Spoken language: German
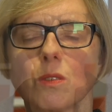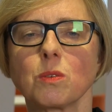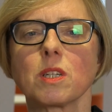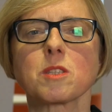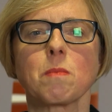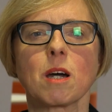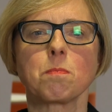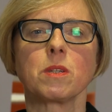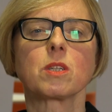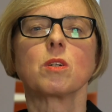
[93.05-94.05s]
Und das
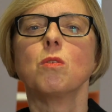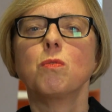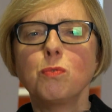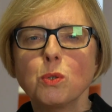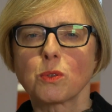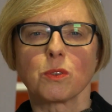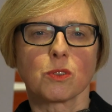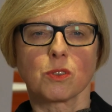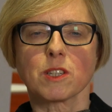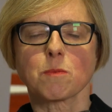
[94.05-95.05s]
macht mich
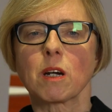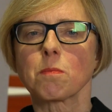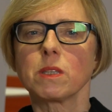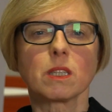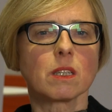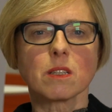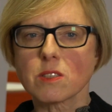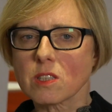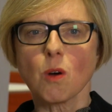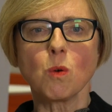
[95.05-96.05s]
wütend. Das macht mich
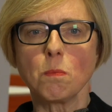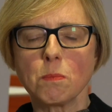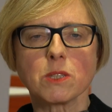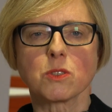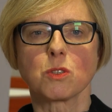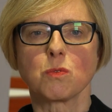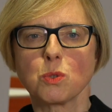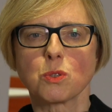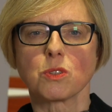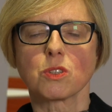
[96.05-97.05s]
saumäßig
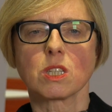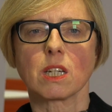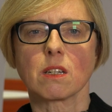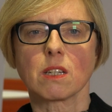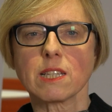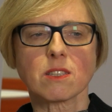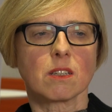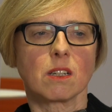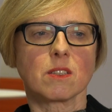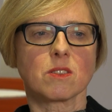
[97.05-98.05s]
wütend. Denn
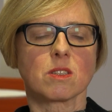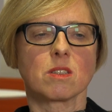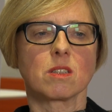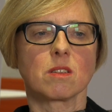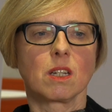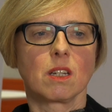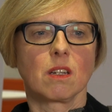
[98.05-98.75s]
gestern, als ich die